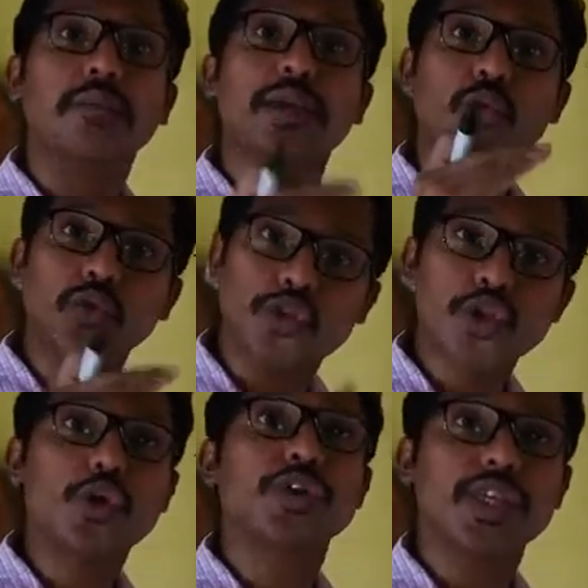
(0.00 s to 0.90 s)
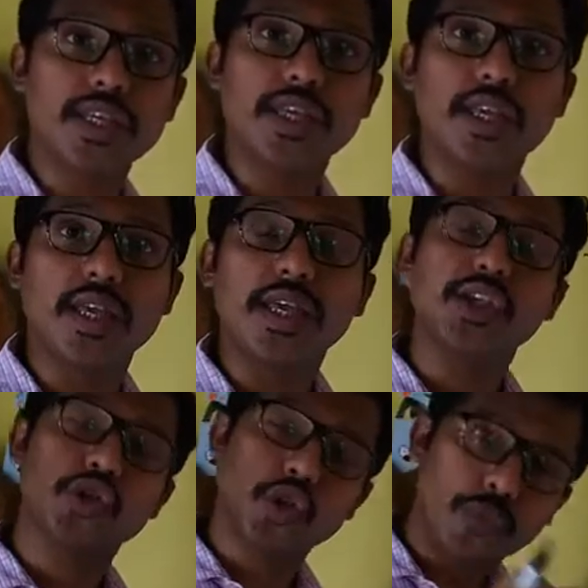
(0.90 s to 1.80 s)
মানে উৎস কি কি
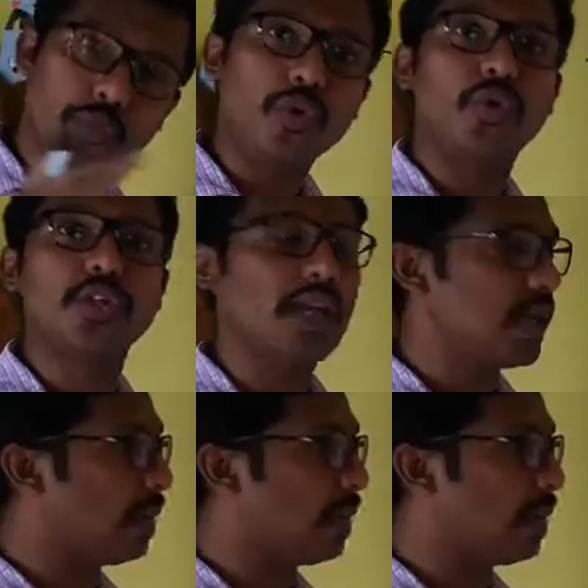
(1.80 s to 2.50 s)
এই সবগুলো কথা